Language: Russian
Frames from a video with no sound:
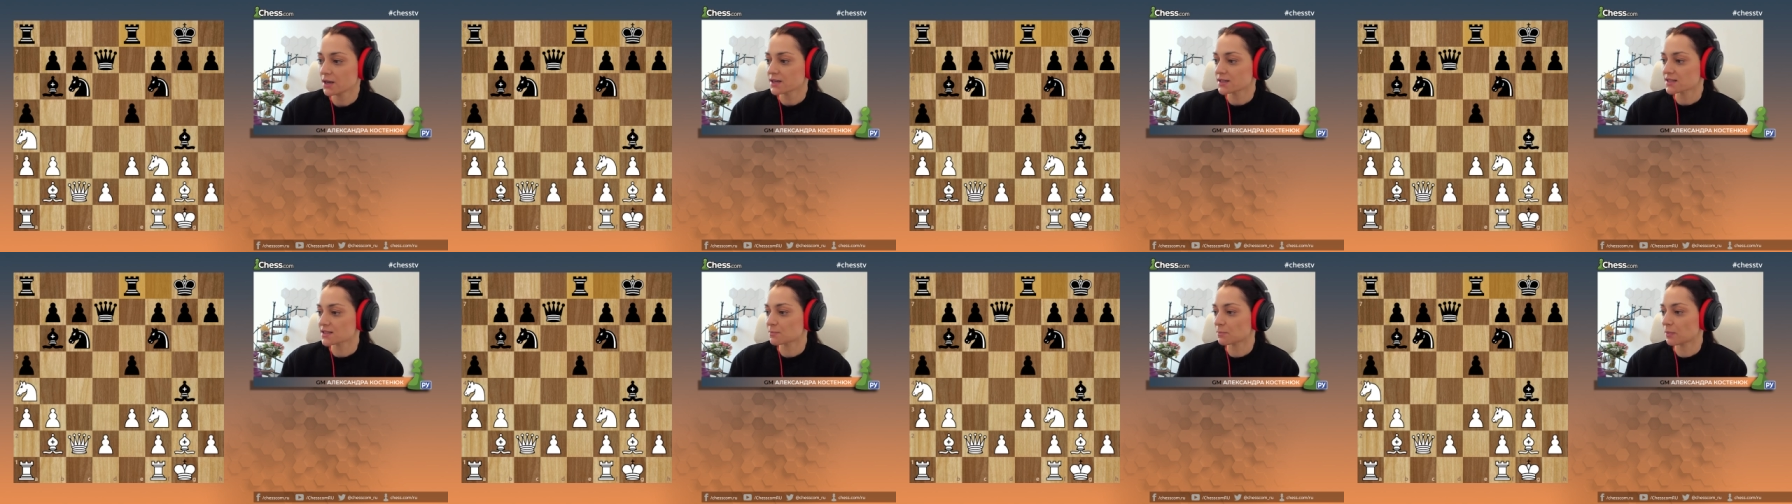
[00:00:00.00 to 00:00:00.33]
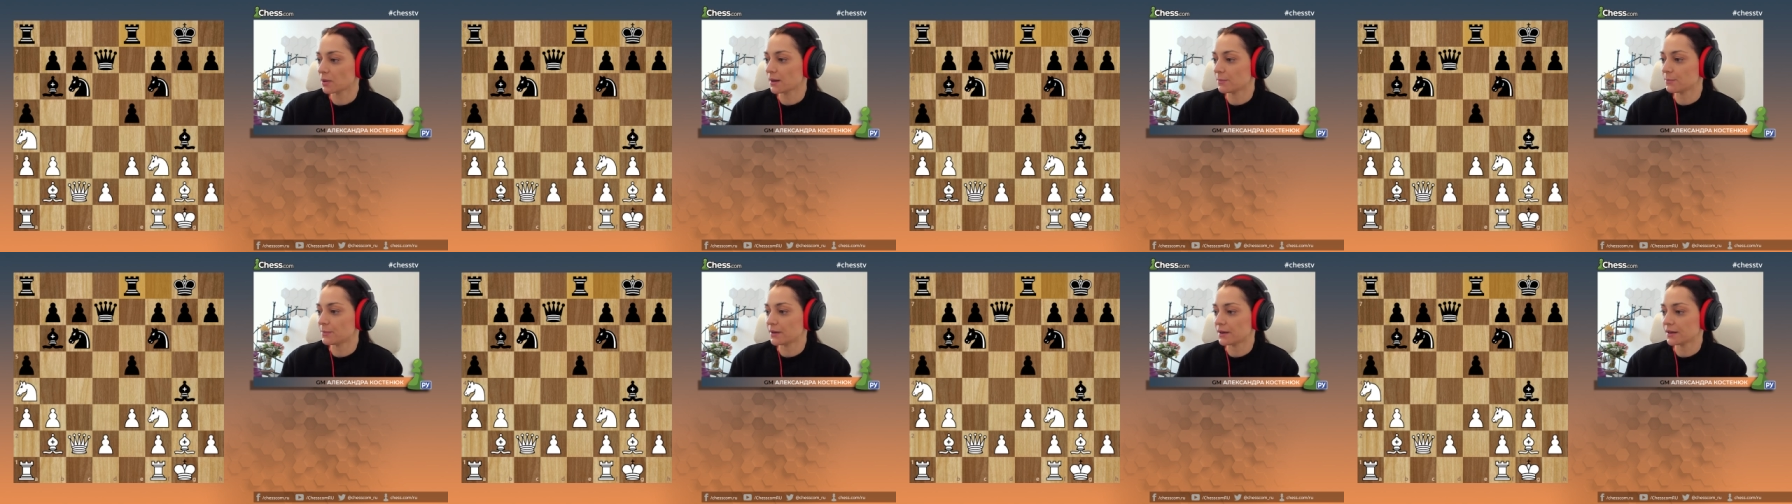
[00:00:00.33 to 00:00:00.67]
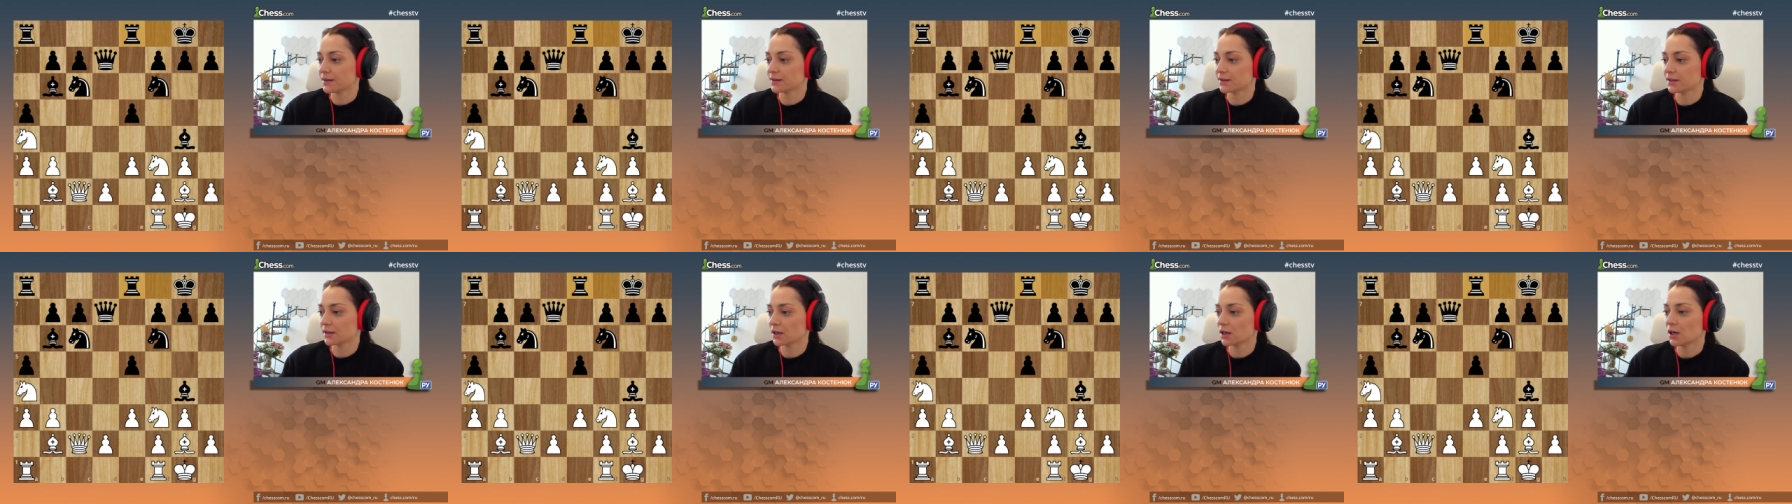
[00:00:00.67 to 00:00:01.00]
с
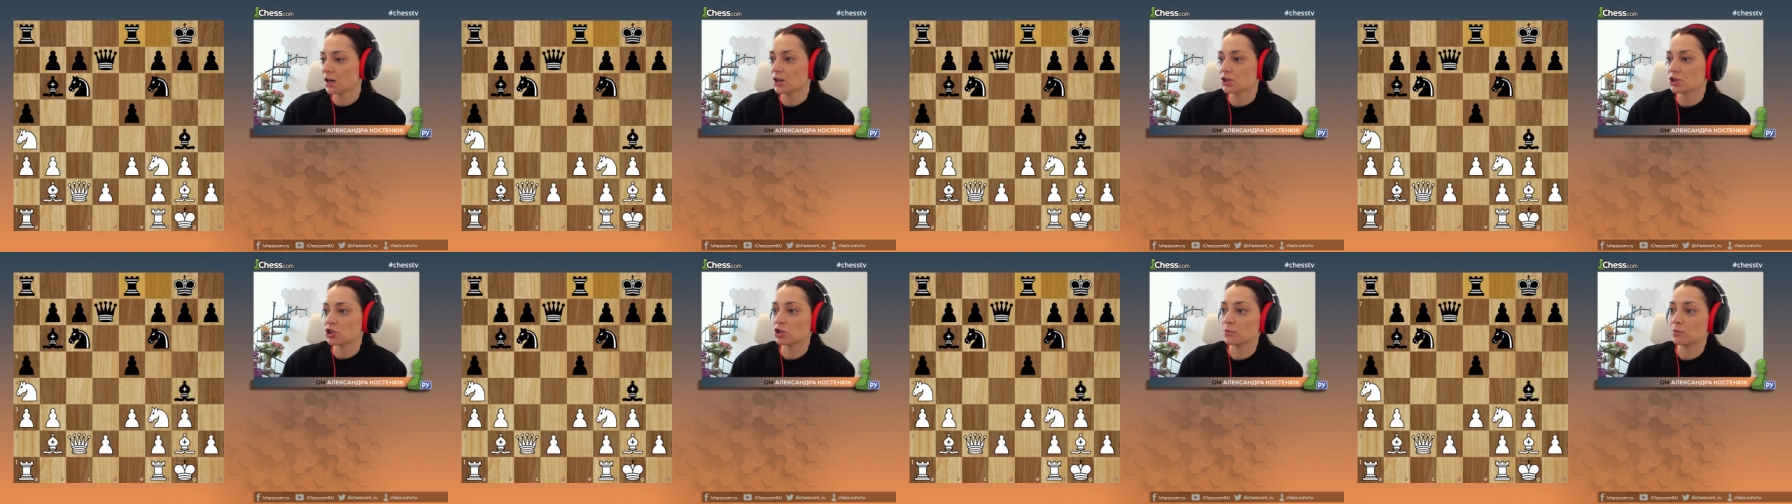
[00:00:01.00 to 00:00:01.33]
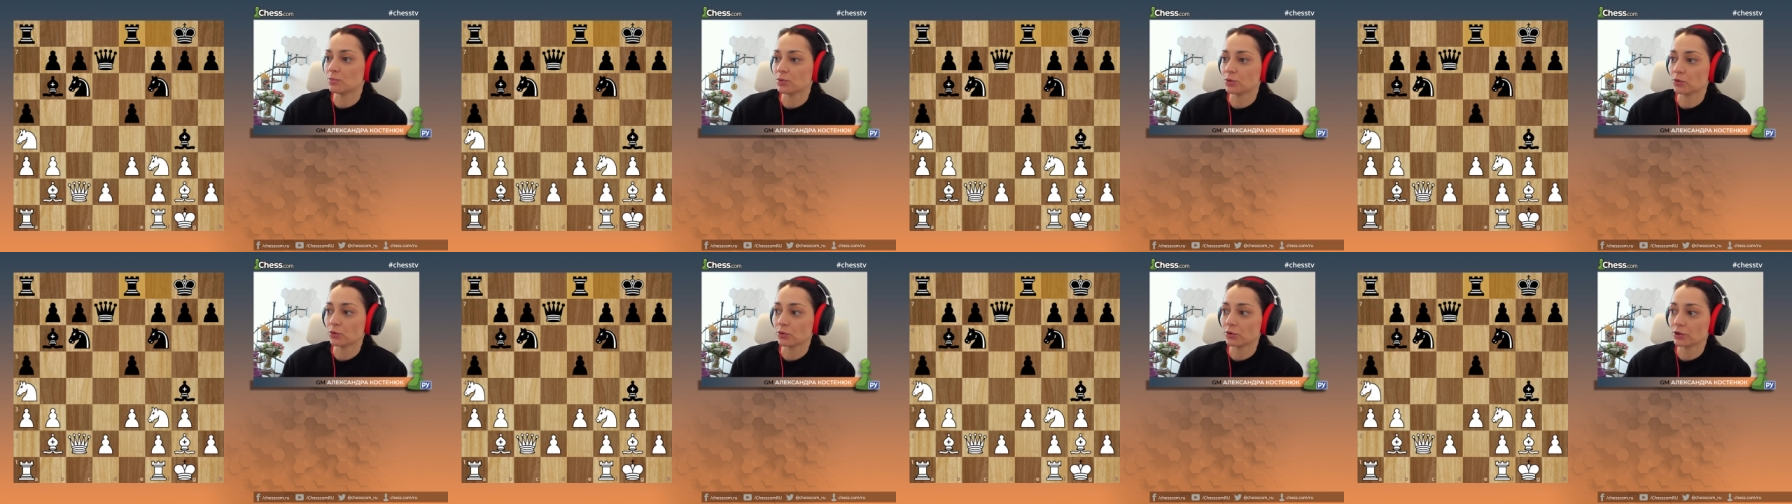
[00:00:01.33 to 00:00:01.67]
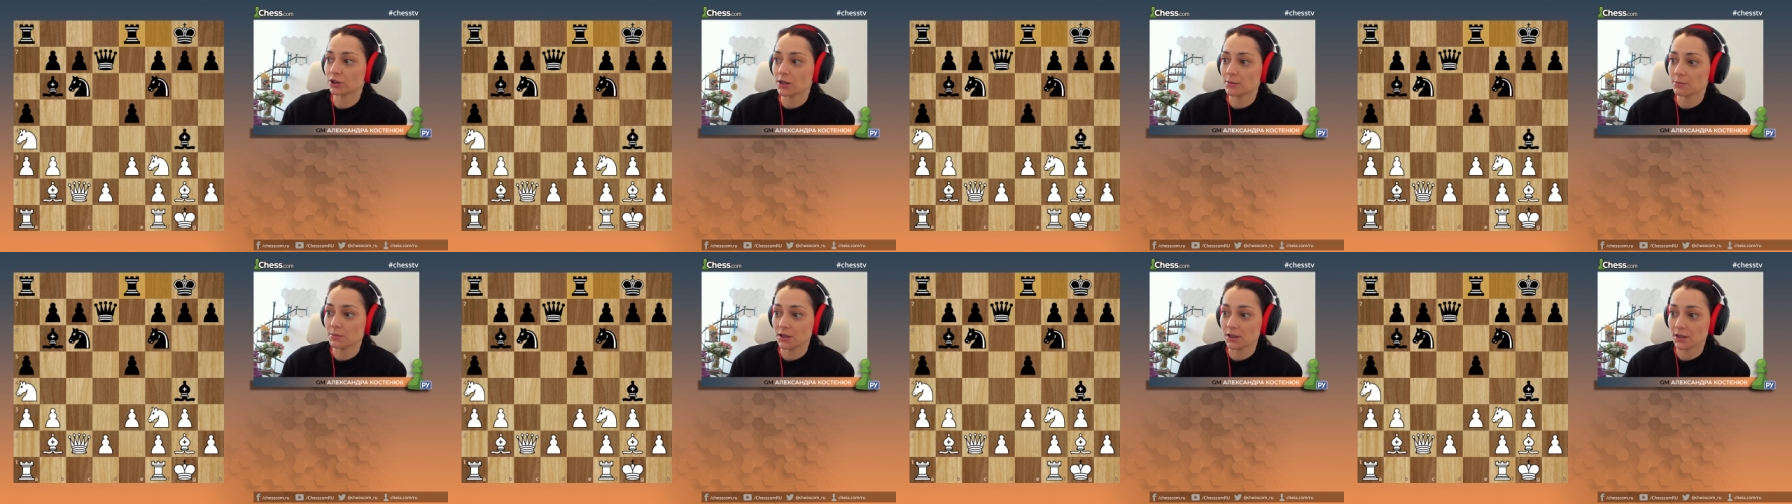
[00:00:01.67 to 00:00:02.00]
победы
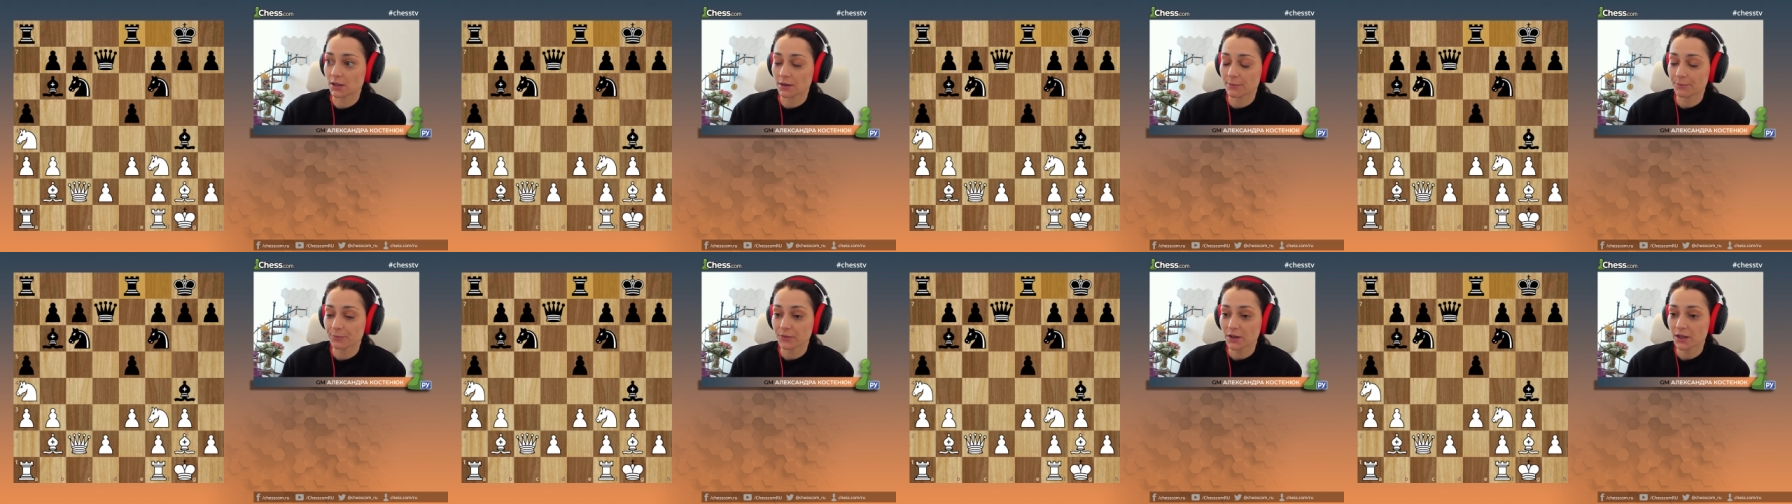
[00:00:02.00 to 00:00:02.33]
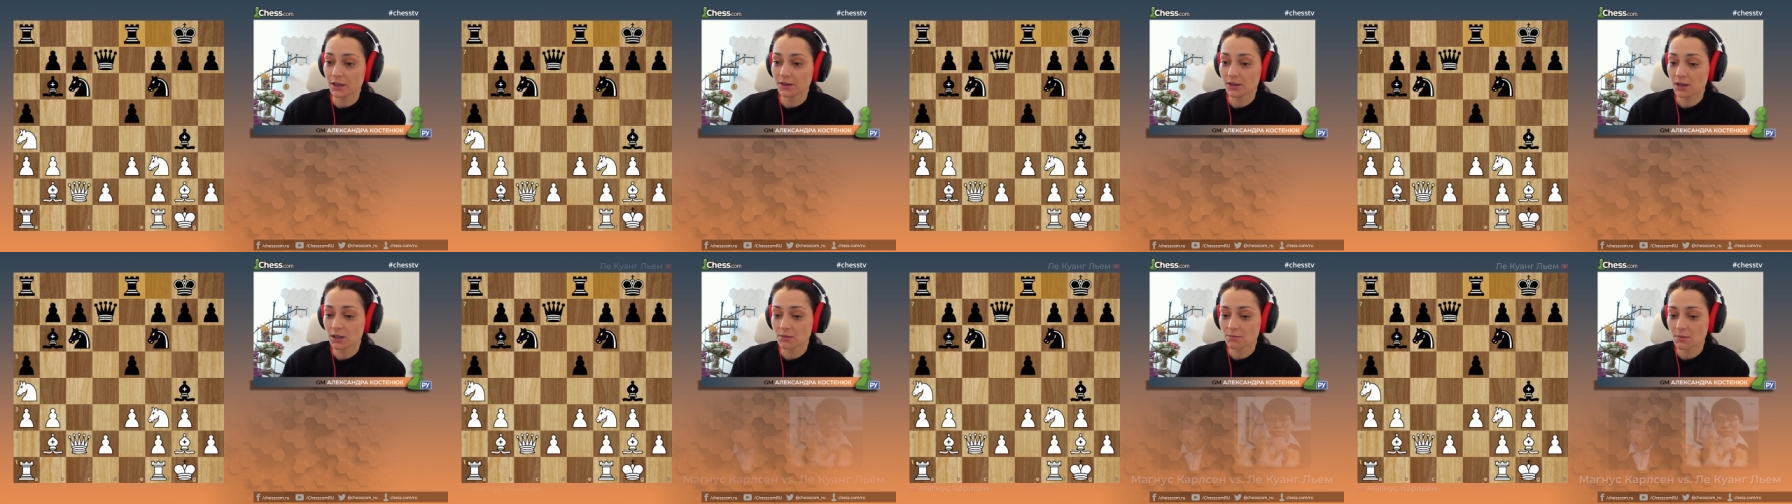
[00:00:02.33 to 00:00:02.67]
чемпиона мира. Итак,